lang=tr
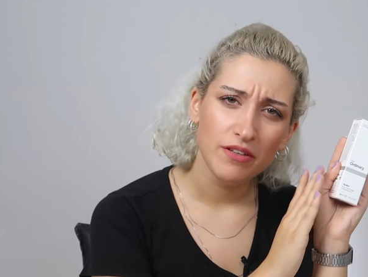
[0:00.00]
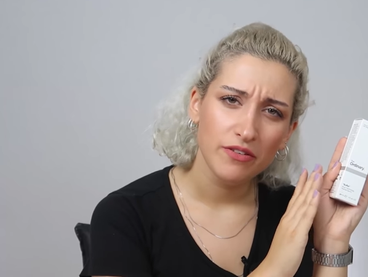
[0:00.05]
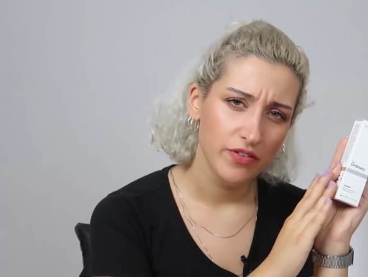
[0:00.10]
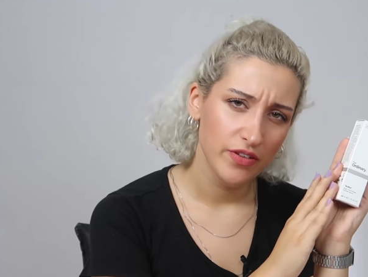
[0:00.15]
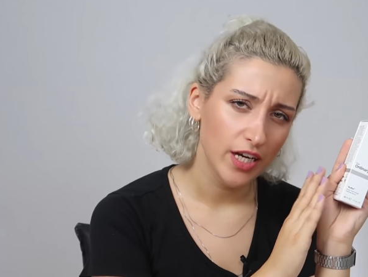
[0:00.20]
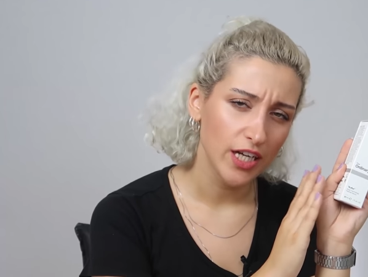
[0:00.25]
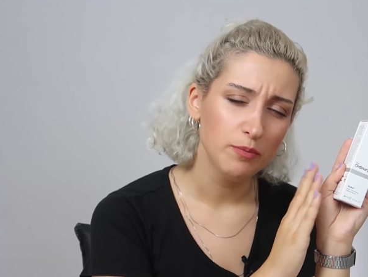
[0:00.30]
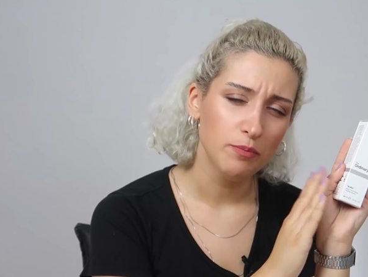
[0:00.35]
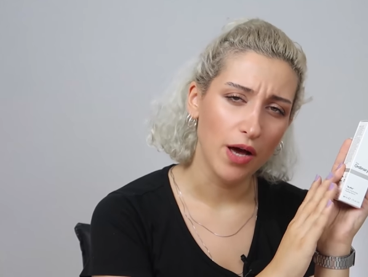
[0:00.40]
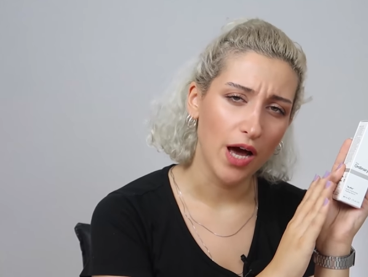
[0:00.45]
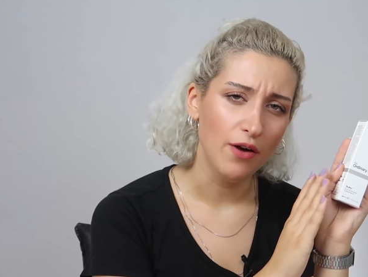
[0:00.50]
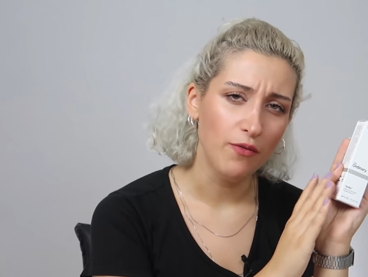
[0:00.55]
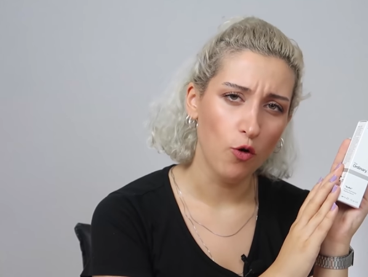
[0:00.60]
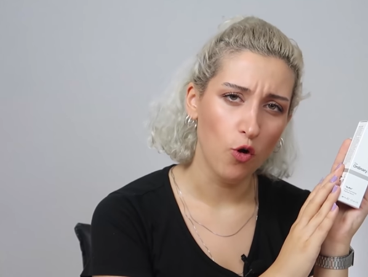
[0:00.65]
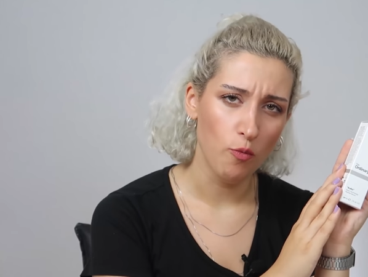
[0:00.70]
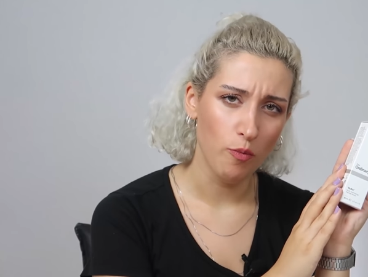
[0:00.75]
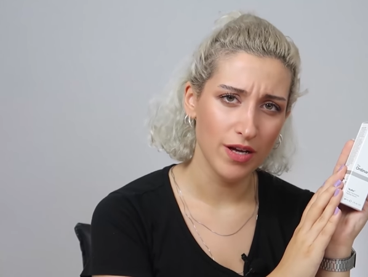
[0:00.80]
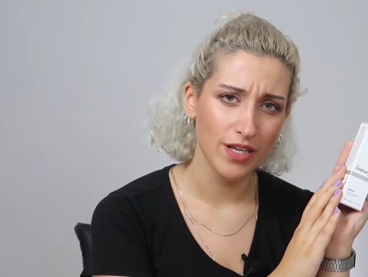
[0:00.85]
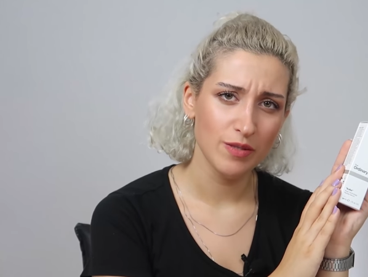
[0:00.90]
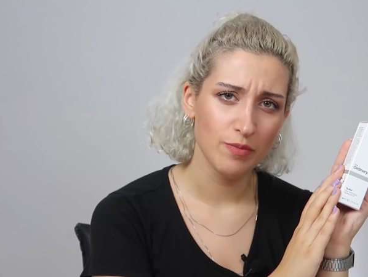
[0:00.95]
bir fiyat
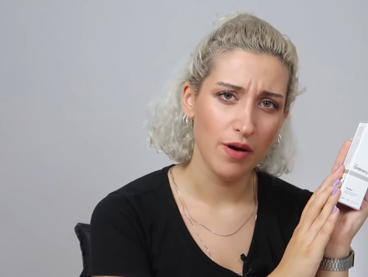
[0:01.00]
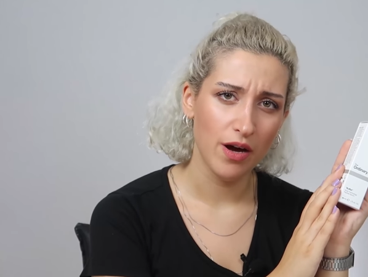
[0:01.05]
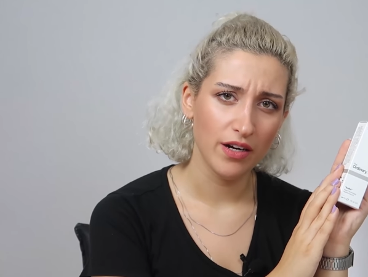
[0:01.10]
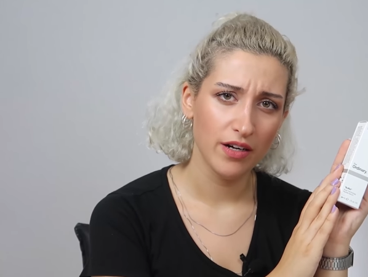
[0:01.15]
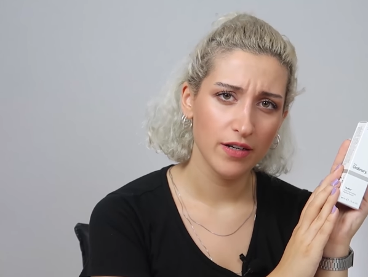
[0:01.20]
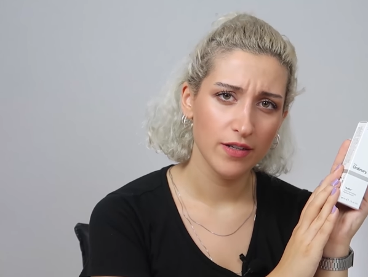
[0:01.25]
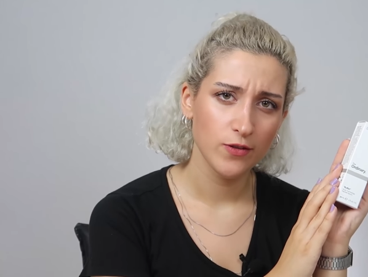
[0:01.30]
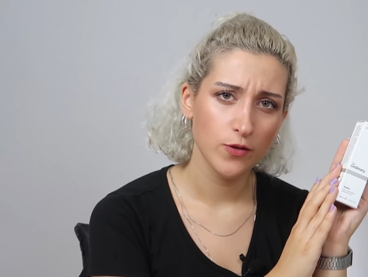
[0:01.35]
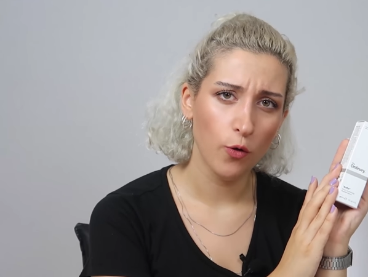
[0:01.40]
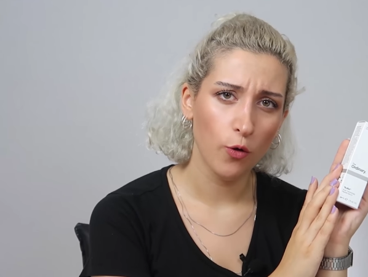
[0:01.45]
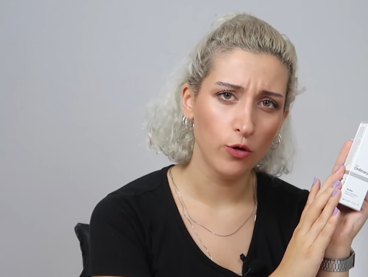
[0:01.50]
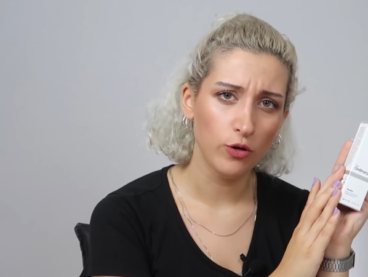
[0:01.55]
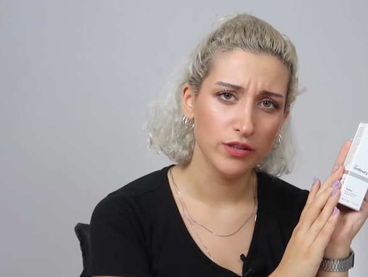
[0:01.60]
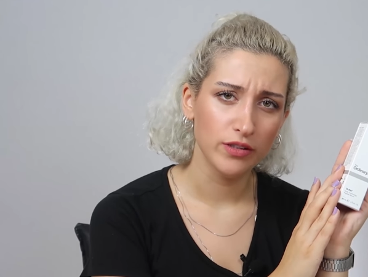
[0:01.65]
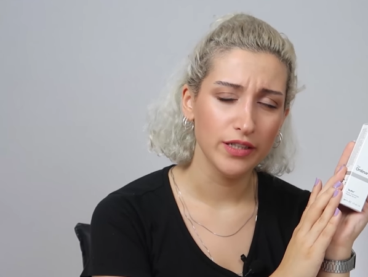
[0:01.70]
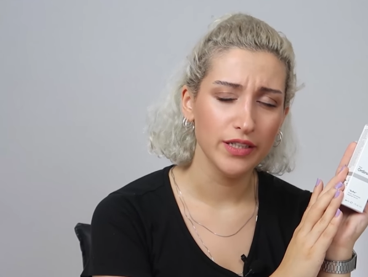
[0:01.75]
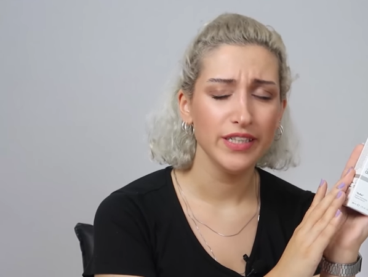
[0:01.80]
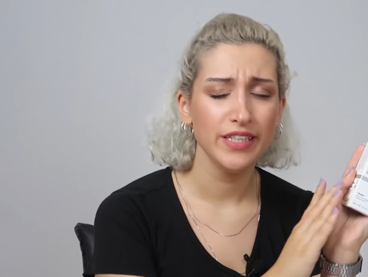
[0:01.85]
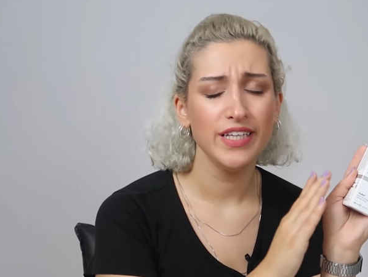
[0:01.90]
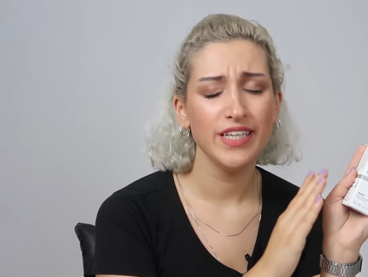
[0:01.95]
performans markası
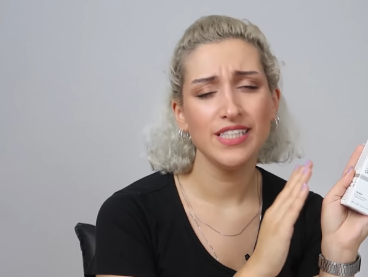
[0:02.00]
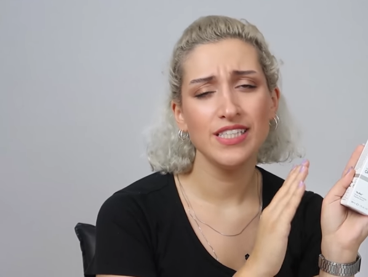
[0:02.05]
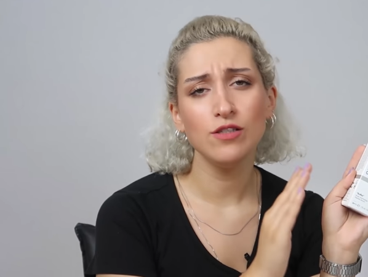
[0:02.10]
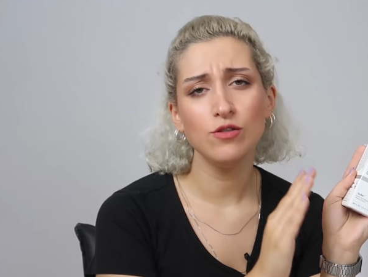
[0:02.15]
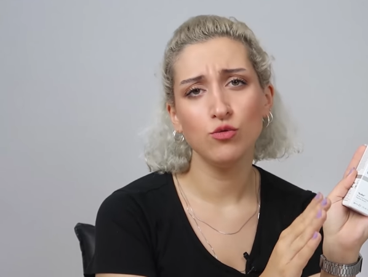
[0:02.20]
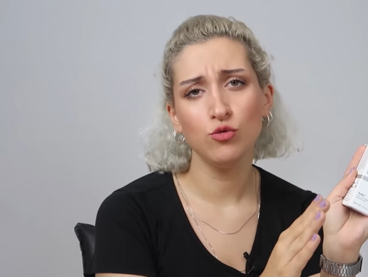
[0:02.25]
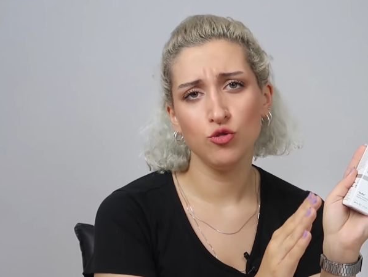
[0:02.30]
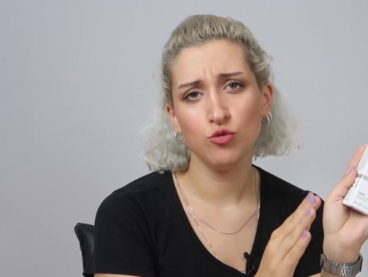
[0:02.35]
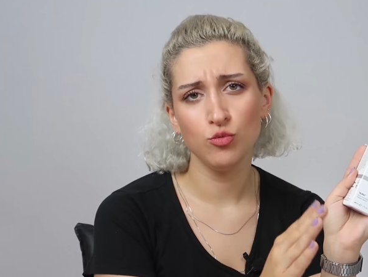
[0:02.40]
Ordinary kesin